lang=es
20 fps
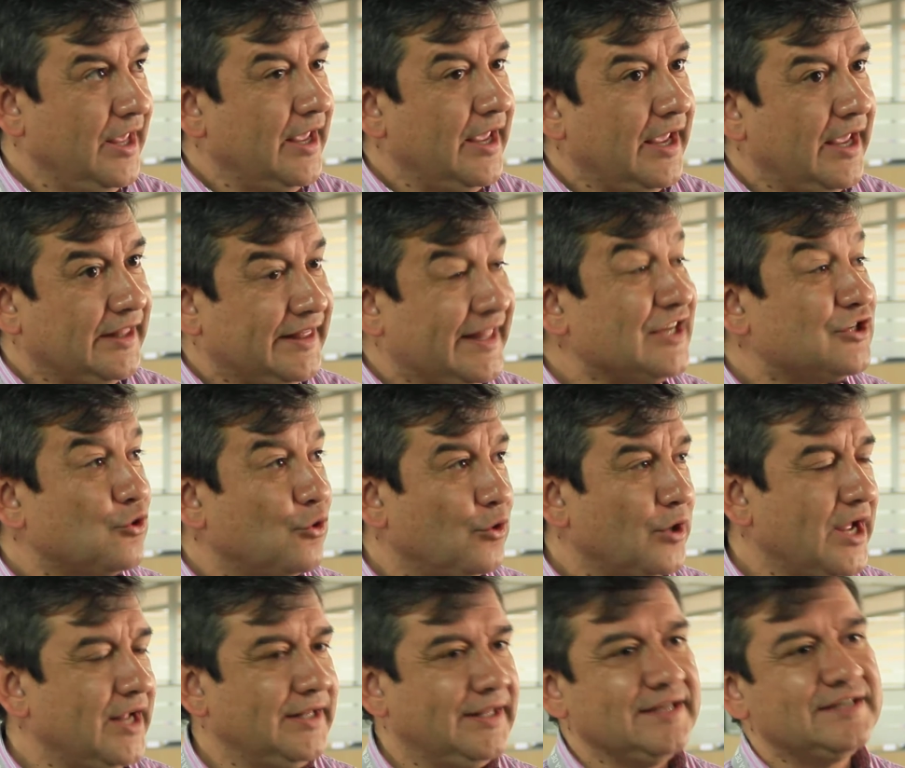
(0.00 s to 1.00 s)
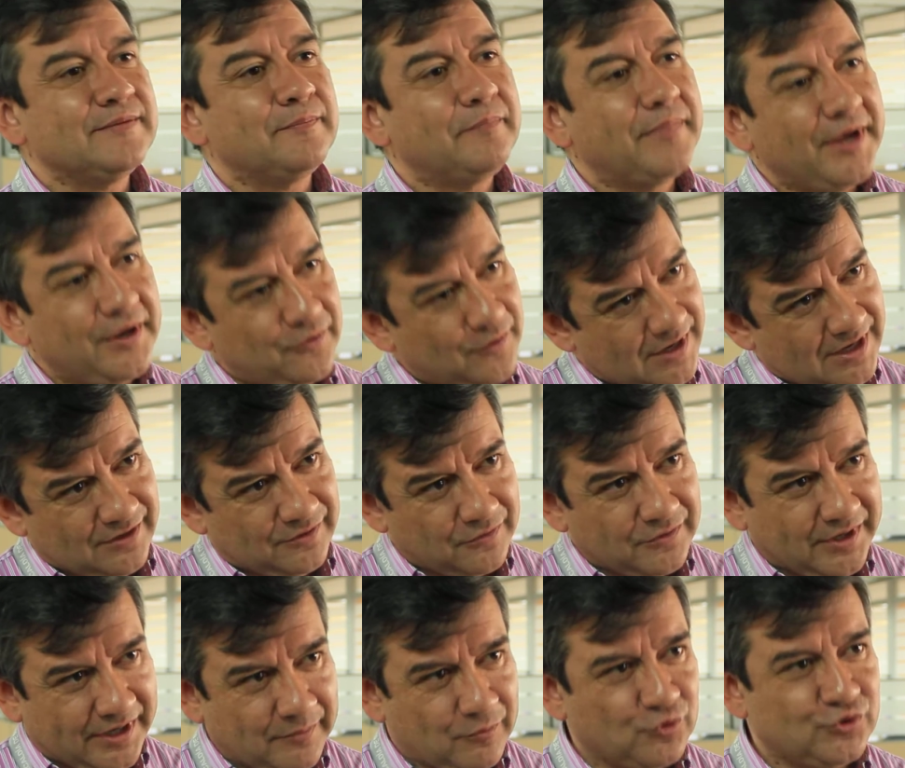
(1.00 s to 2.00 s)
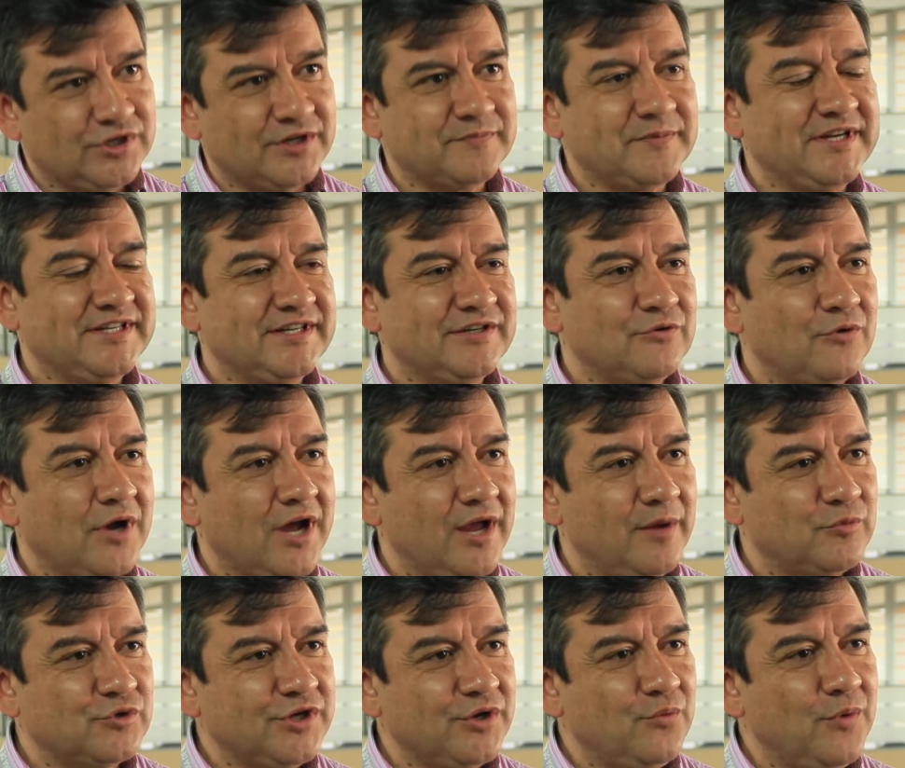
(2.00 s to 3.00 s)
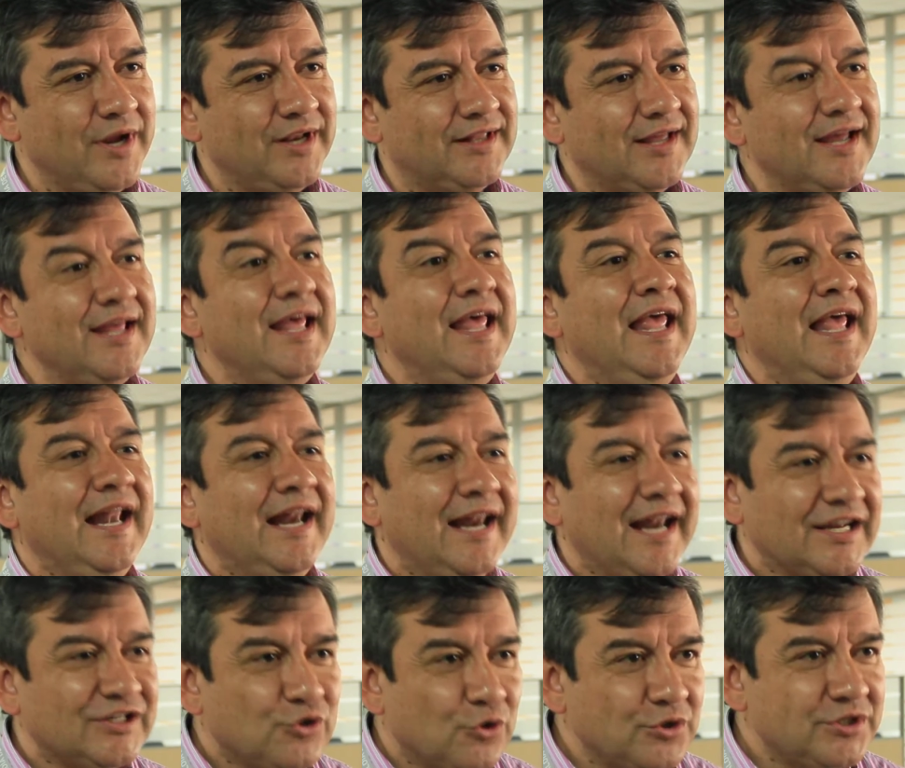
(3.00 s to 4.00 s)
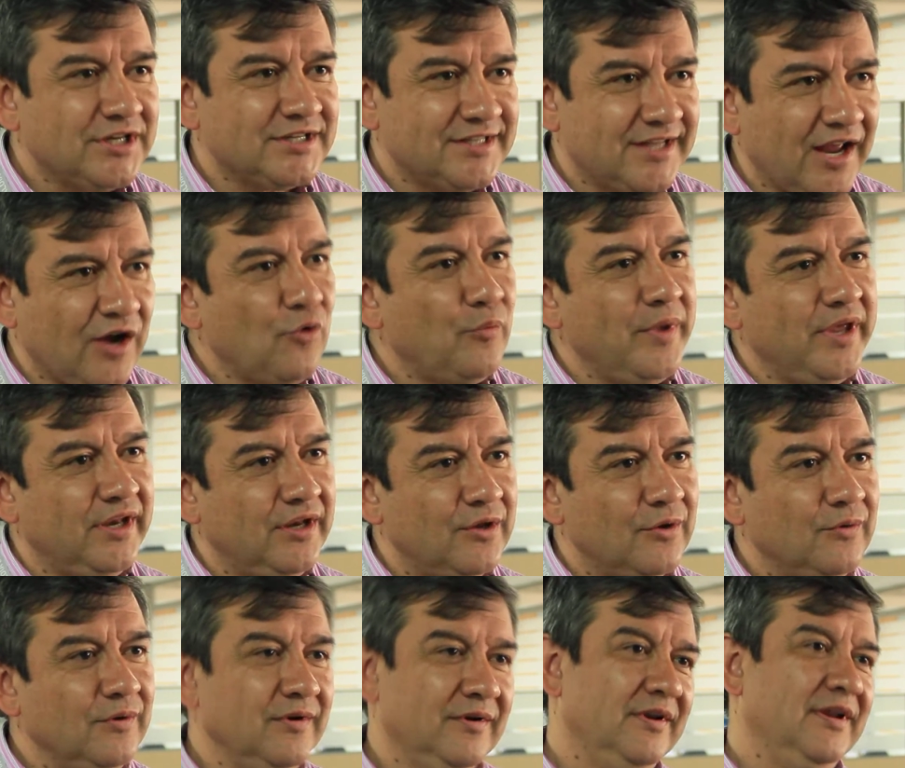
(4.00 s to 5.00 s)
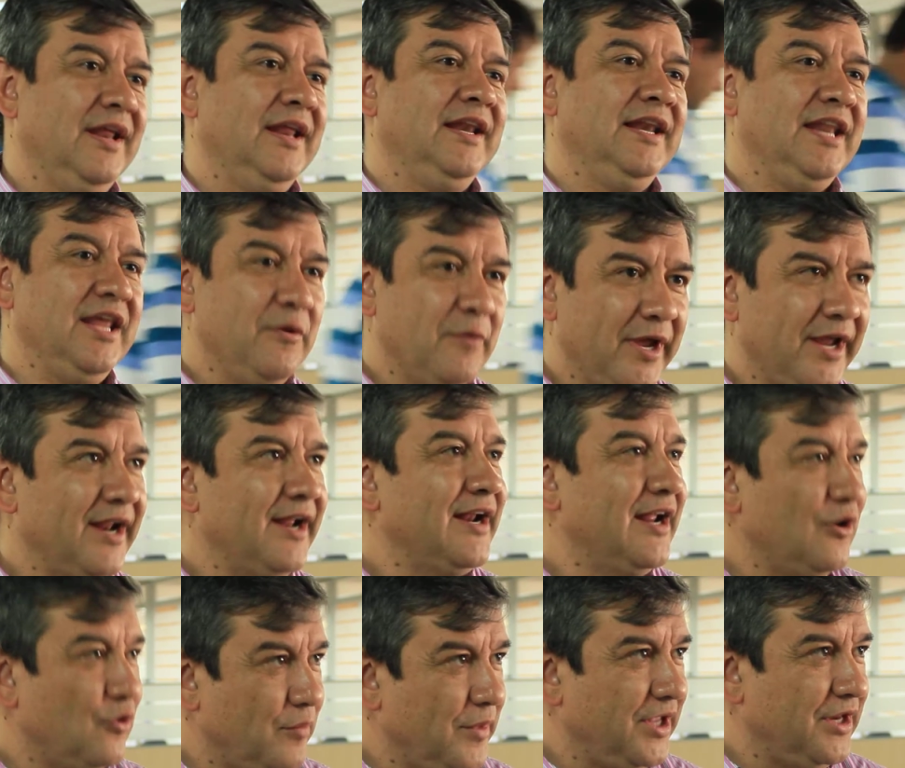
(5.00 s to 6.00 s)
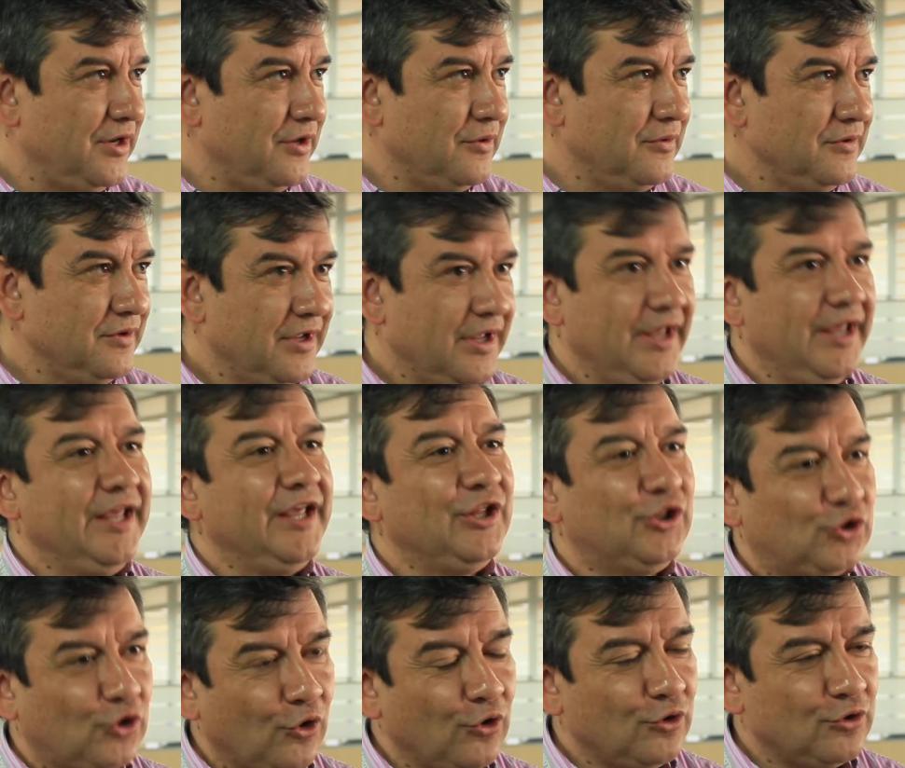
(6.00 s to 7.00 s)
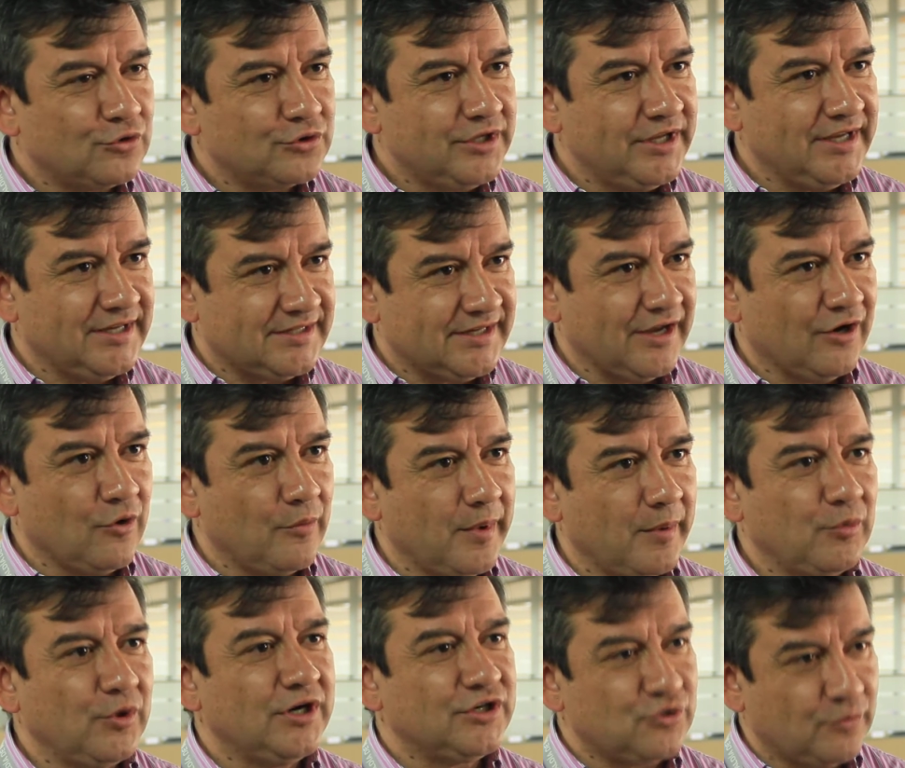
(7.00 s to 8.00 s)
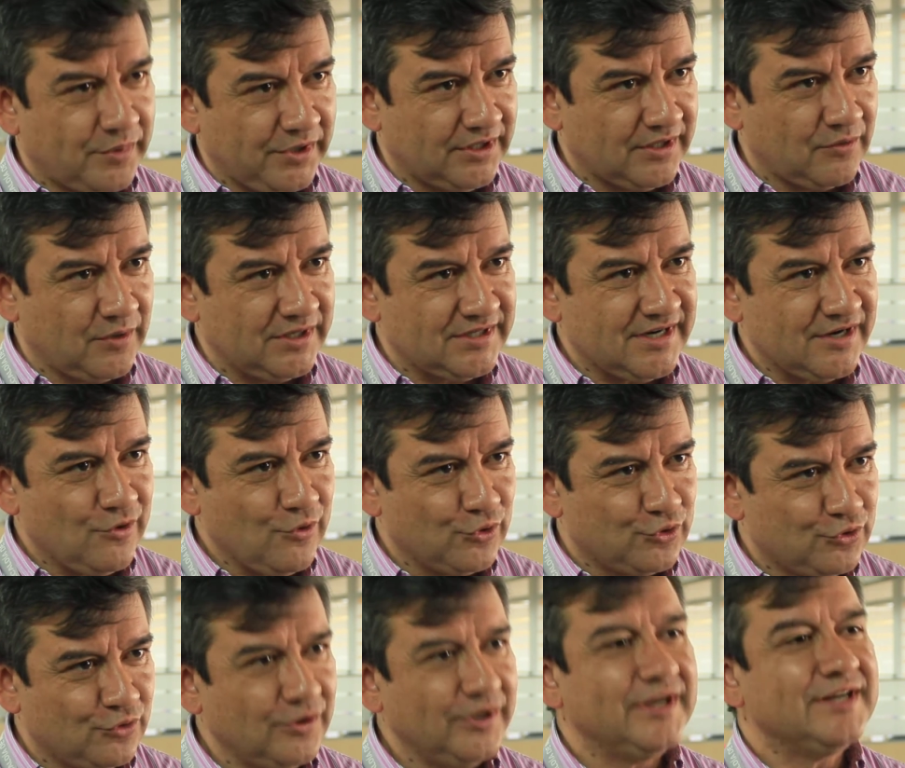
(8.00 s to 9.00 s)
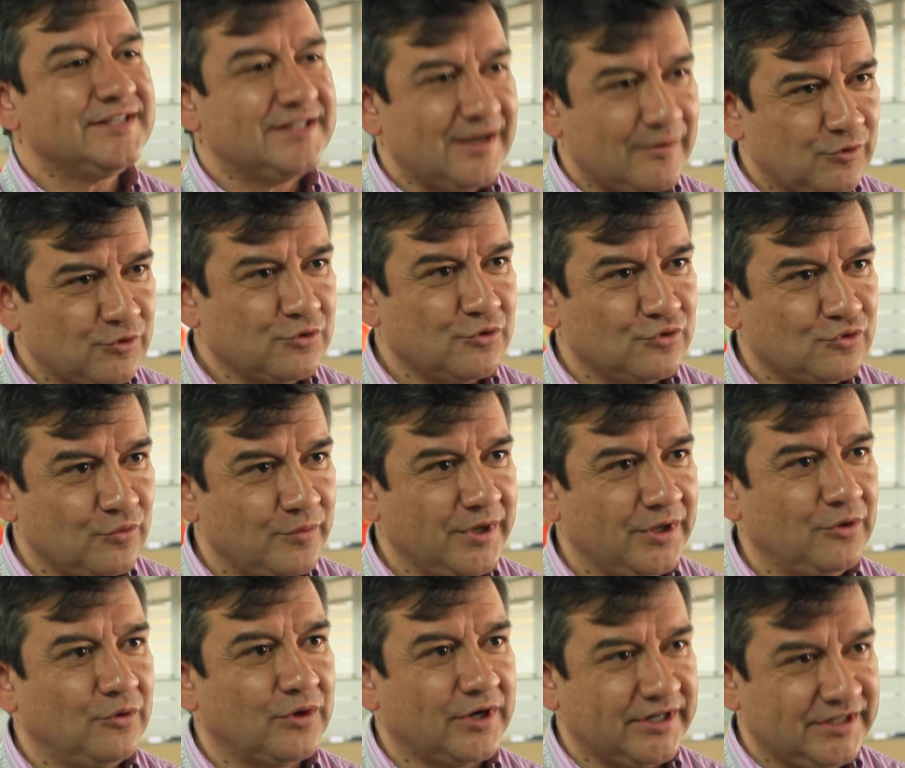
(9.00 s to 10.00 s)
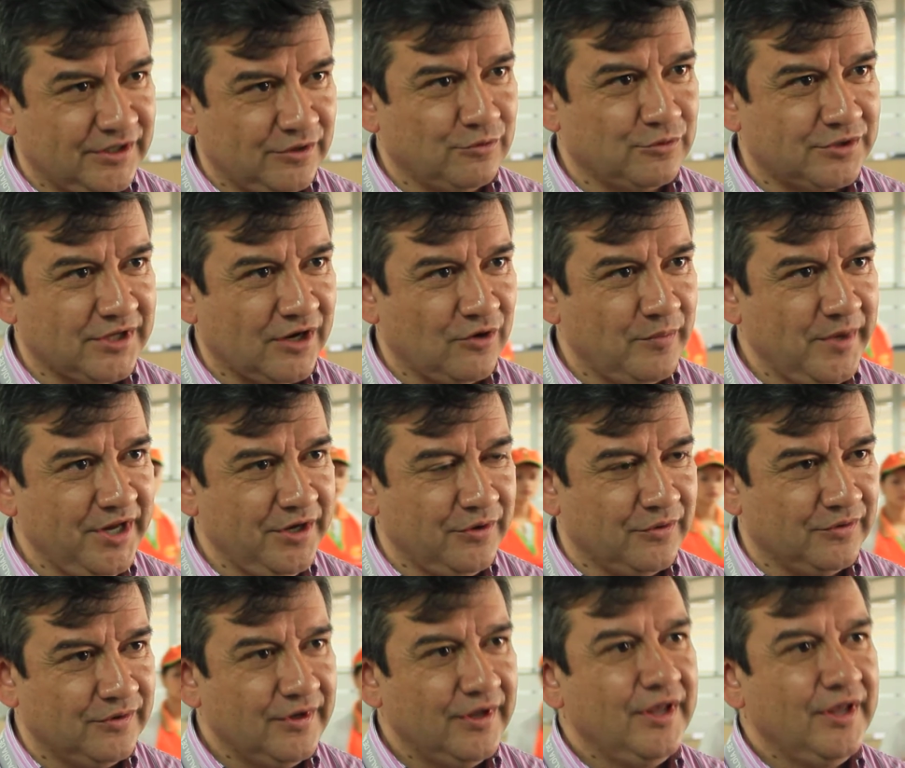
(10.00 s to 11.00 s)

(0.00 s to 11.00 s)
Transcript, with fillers: eh, desodorantes, pero algo que muchas veces no caemos en cuenta, las ollas de aluminio liberan aluminio y todos los días que comemos la sopita o el sancocho estamos consumiendo residuos de aluminio.